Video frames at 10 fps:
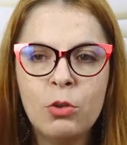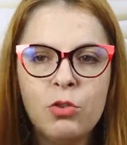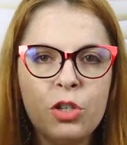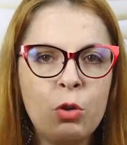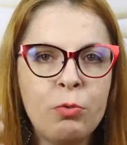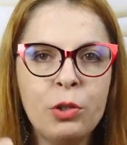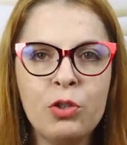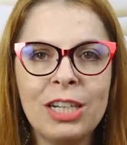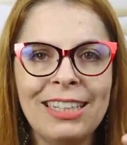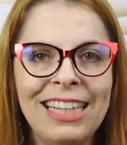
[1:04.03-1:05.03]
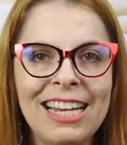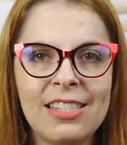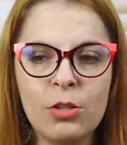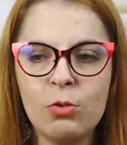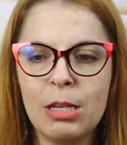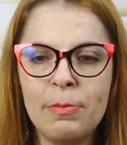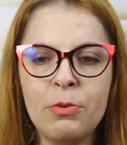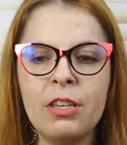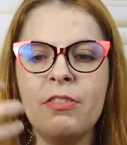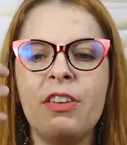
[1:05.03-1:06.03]
não tinha ouvido de cadências, eu não sabia o
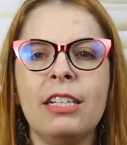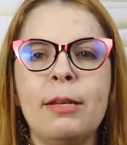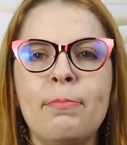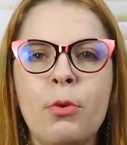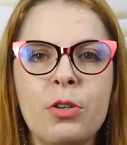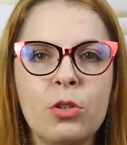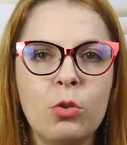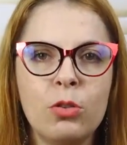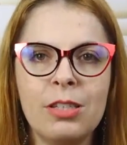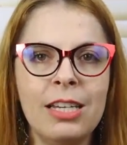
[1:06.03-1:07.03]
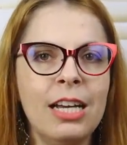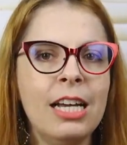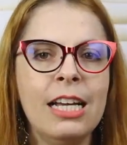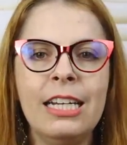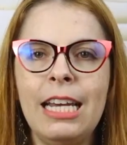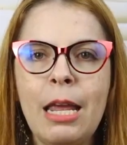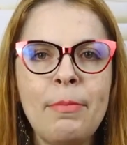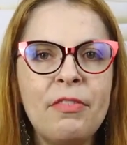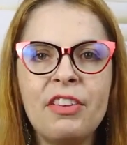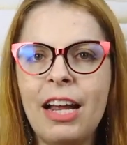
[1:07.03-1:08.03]
que vinha depois, eu não conseguia nem
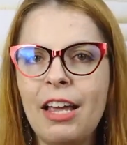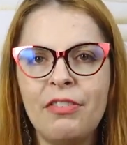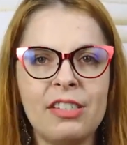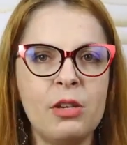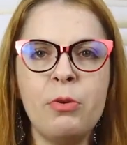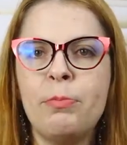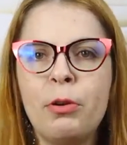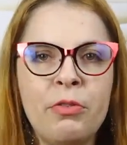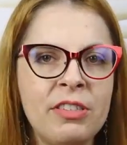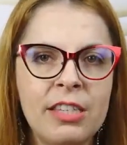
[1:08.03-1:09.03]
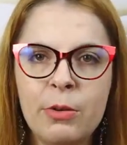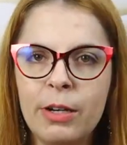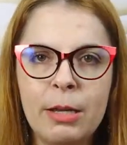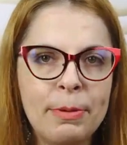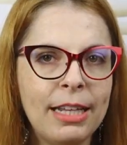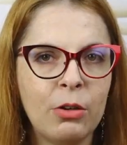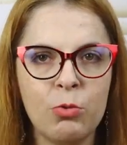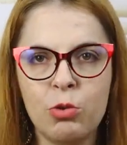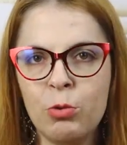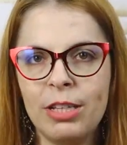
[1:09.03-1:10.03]
me virar e fazer um improvisinho ali para dar
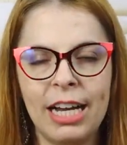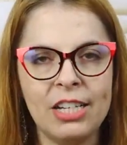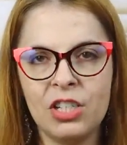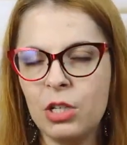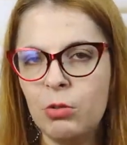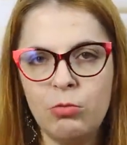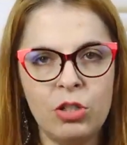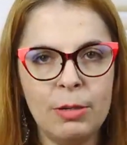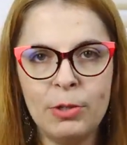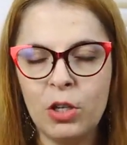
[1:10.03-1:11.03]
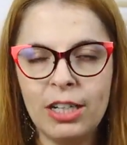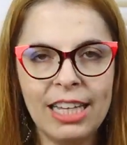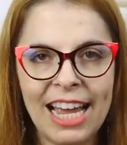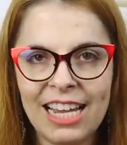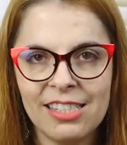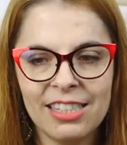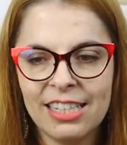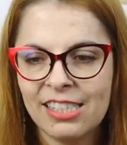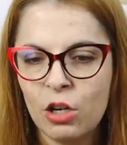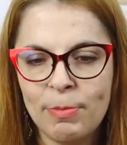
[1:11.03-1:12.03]
continuidade. Eu não tinha a menor ideia.
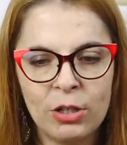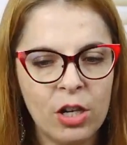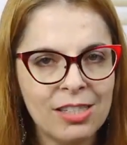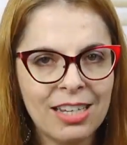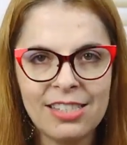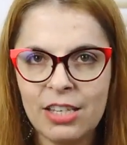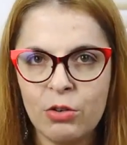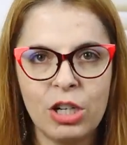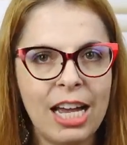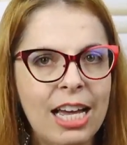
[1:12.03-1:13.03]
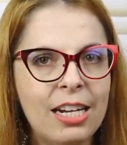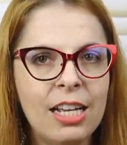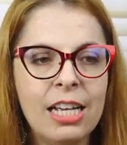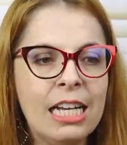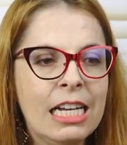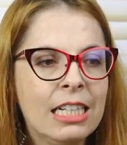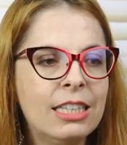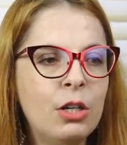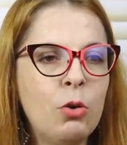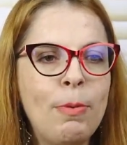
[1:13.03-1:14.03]
Esqueceu uma nota, esqueceu, já era.
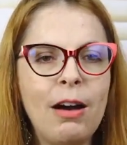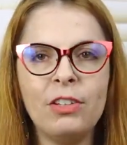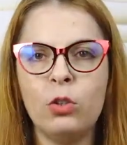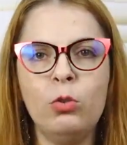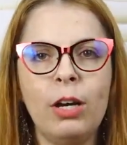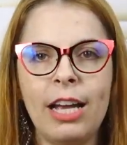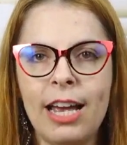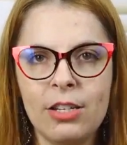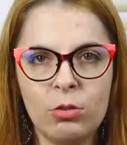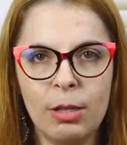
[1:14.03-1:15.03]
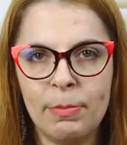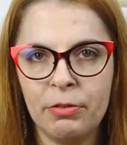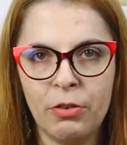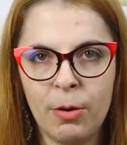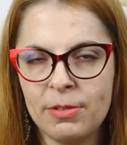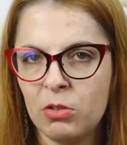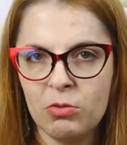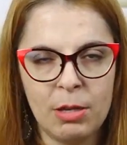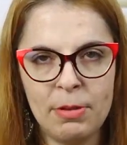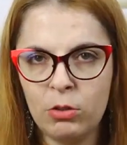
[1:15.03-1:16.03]
Derrubava todo o resto da performance, eu não
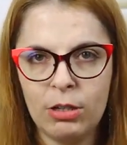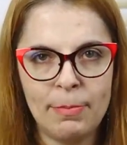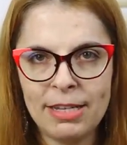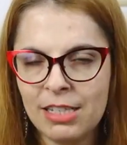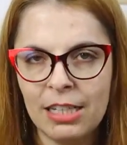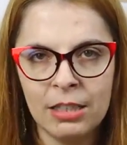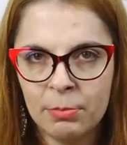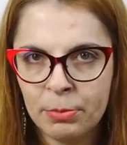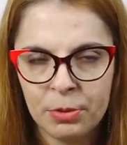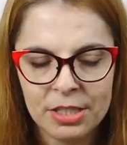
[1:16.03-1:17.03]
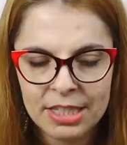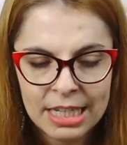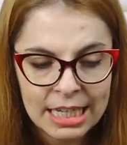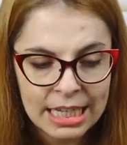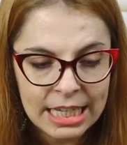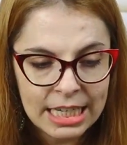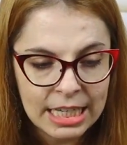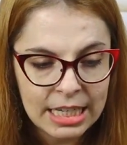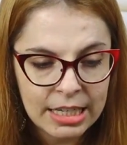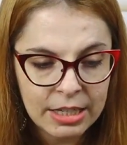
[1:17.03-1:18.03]
sabia tocar mais nada depois.
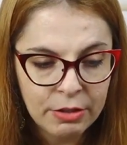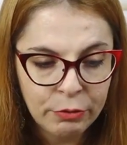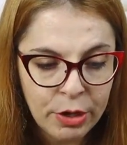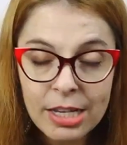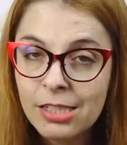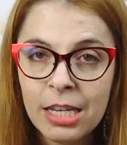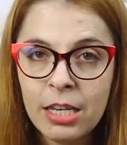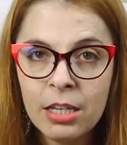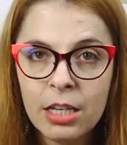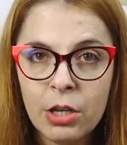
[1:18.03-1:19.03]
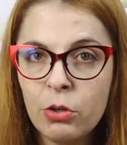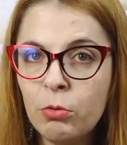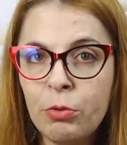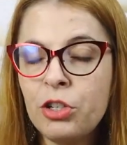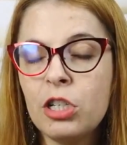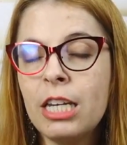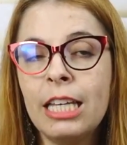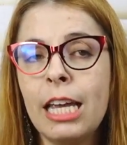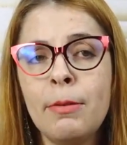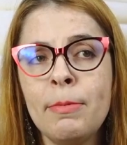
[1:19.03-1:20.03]
E, e foi assim. Eu não fui.
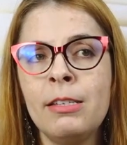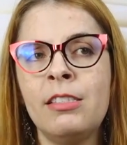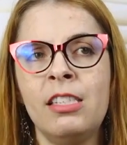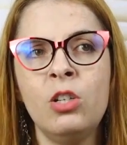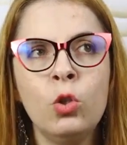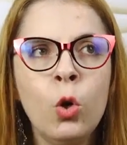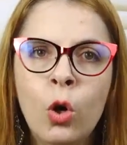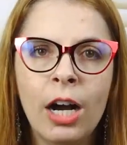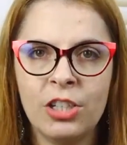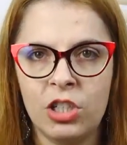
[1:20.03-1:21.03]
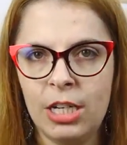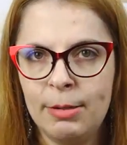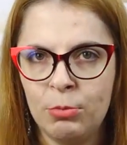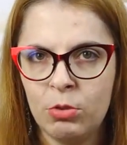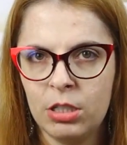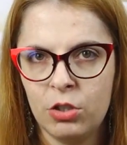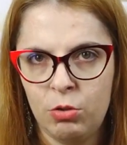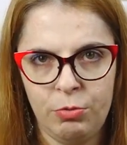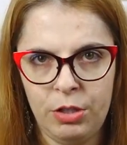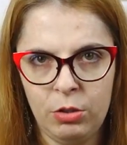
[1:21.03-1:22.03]
Ninguém me ensinou a tirar músicas de
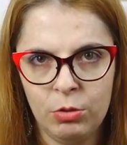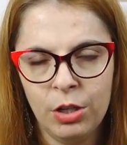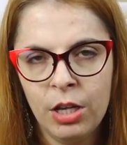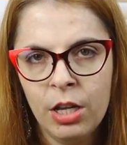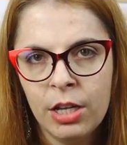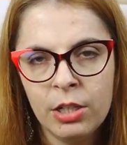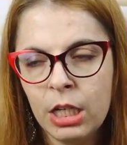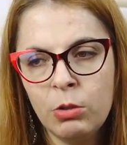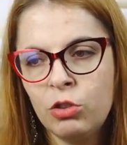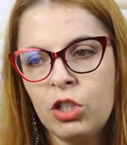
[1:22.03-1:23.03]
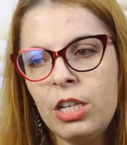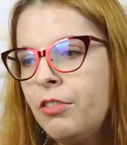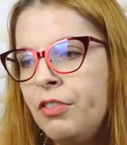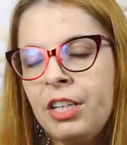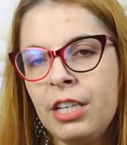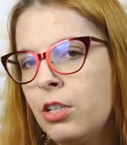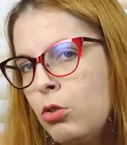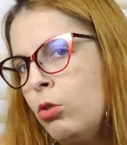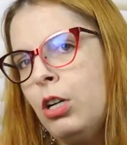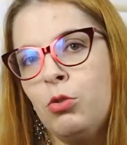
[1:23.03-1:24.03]
ouvido. Não tive isso
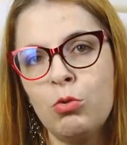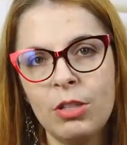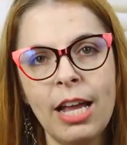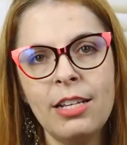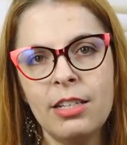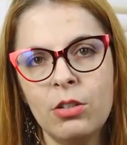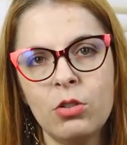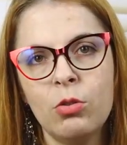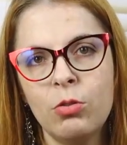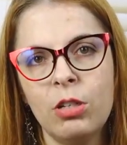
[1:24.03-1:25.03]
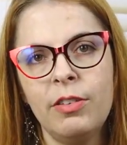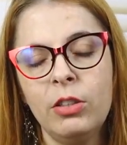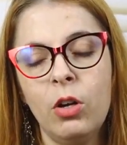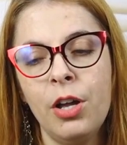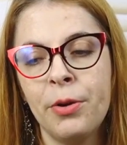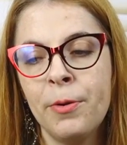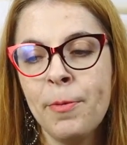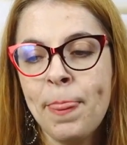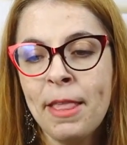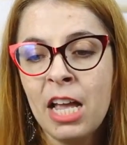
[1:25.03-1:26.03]
durante os 10 anos no conservatório.
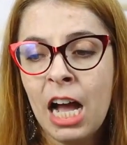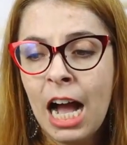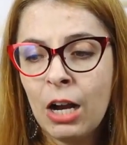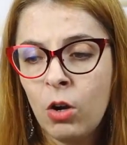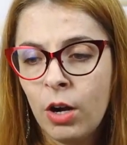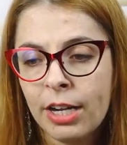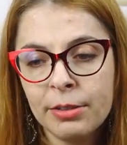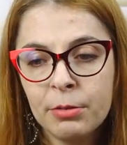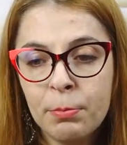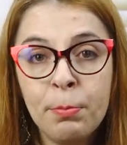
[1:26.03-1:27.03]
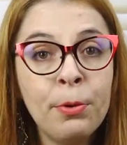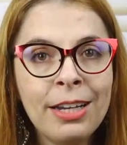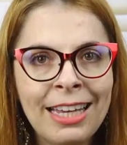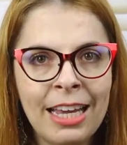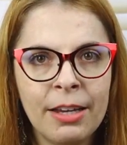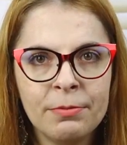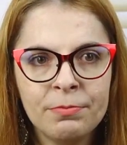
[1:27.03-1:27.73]
Agora, por quê?